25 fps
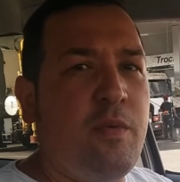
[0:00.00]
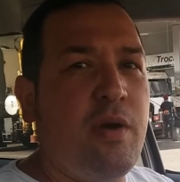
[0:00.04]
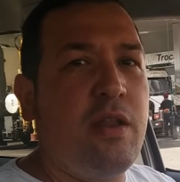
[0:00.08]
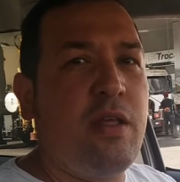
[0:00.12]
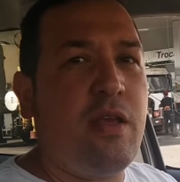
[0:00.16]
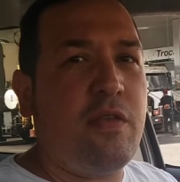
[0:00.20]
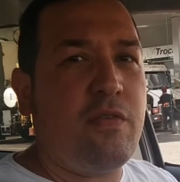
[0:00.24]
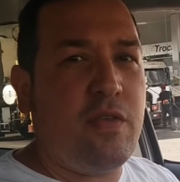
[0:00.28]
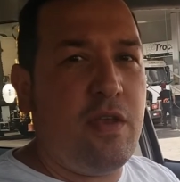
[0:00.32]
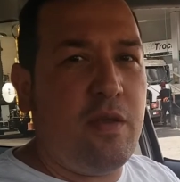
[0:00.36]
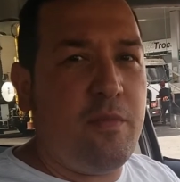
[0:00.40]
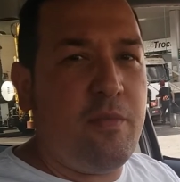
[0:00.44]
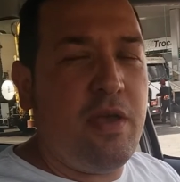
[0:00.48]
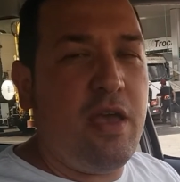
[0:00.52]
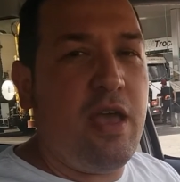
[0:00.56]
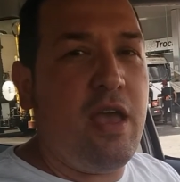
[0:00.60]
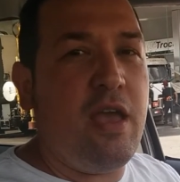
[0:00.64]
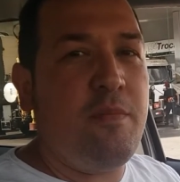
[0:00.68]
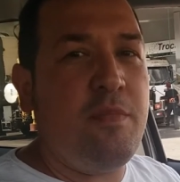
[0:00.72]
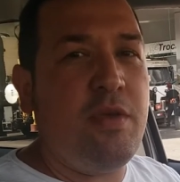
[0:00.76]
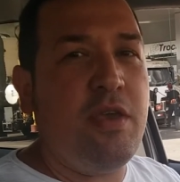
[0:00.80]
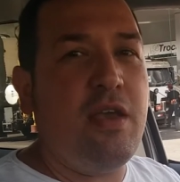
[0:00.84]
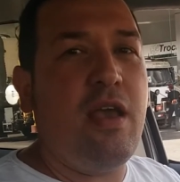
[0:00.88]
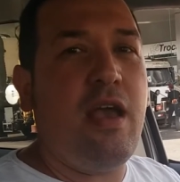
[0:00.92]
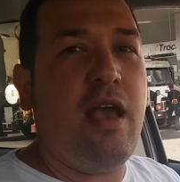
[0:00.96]
Maria
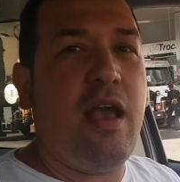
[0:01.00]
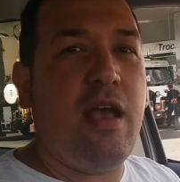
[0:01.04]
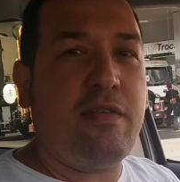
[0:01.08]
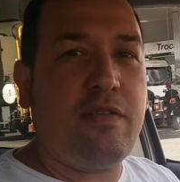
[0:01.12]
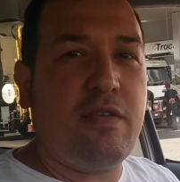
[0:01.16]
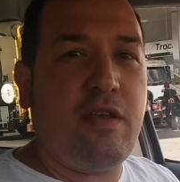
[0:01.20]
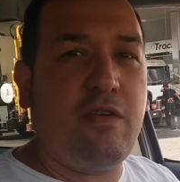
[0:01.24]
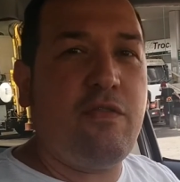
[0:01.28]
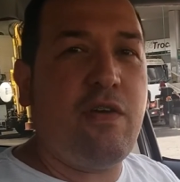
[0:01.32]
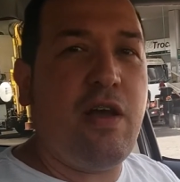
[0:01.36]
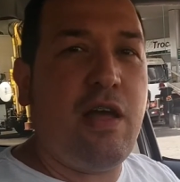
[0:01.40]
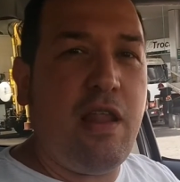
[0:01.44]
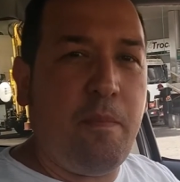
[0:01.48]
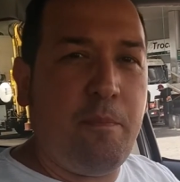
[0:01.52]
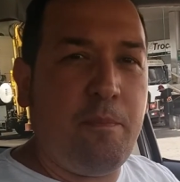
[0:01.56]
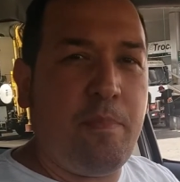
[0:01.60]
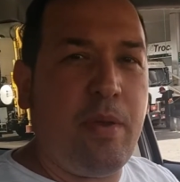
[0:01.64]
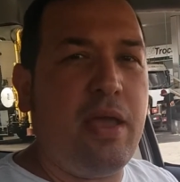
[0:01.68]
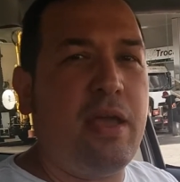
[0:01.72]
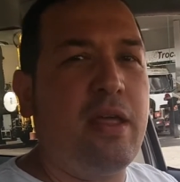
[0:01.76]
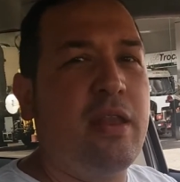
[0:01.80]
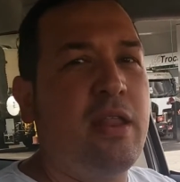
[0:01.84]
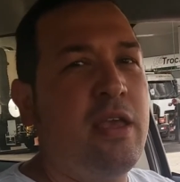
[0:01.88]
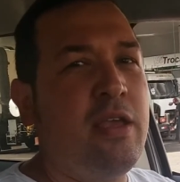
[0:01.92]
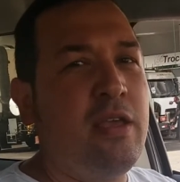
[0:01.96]
CBM, essa vale a
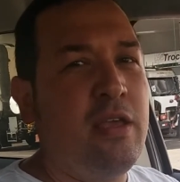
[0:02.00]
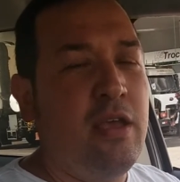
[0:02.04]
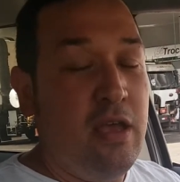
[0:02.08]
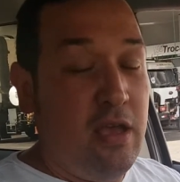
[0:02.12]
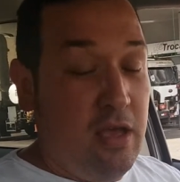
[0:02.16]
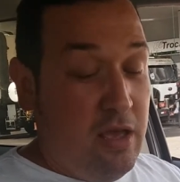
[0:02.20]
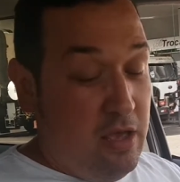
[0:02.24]
pena, hein?